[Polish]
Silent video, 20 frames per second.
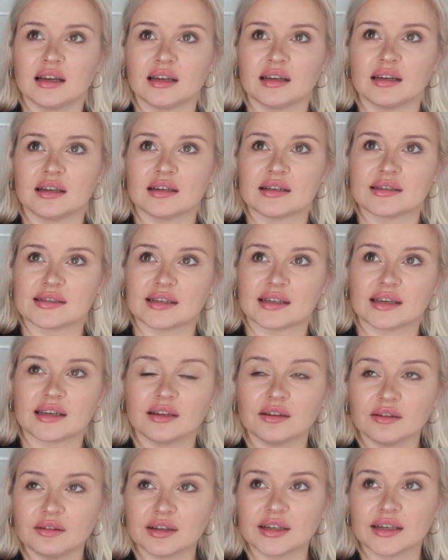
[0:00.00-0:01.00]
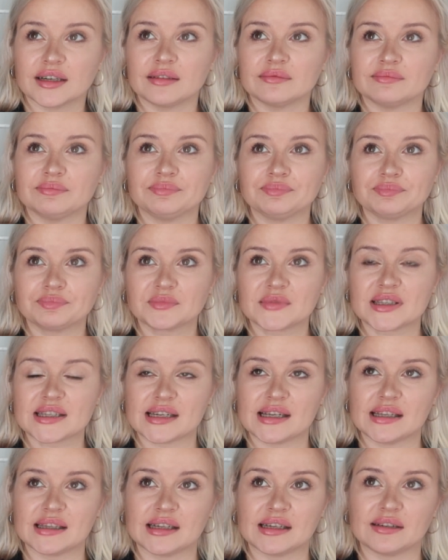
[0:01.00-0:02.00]
e, za kilogram
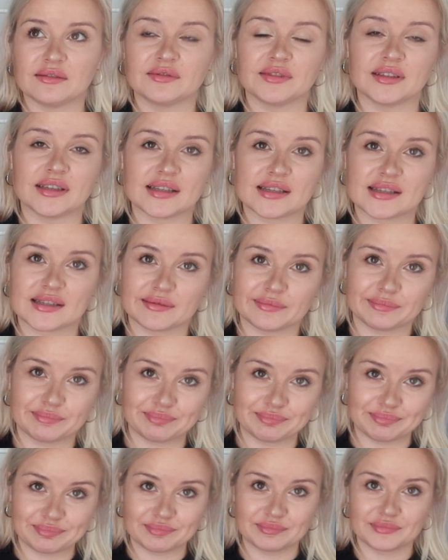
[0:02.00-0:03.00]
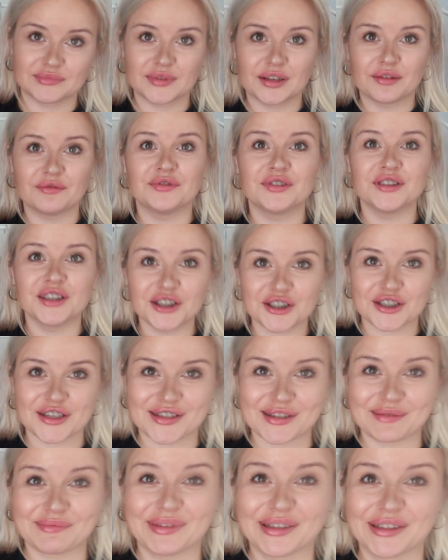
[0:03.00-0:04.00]
cena, więc wyliczę
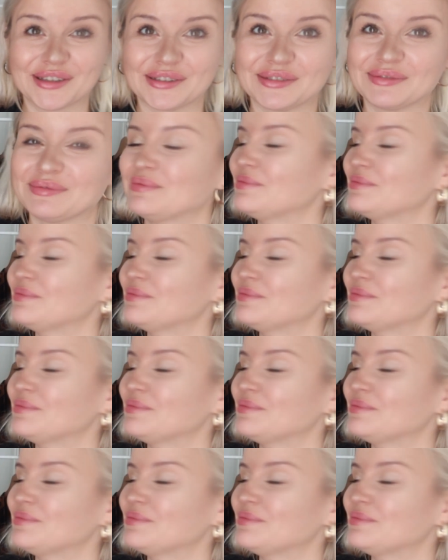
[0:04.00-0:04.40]
sobie to.